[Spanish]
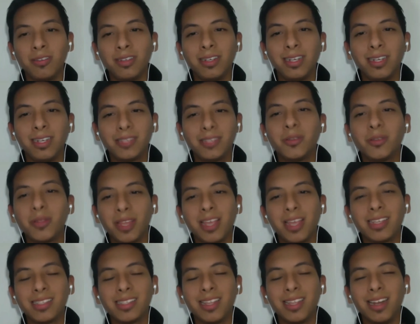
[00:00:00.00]
y su
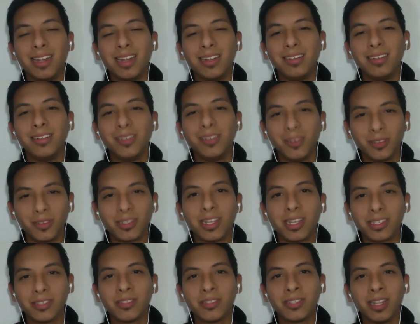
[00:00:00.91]
diestra nos ha
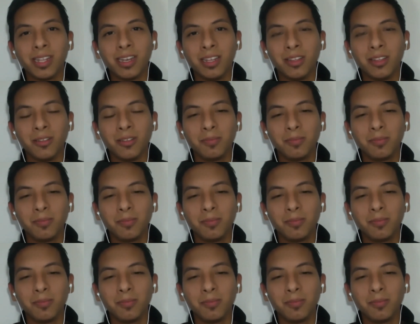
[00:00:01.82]
sostenido.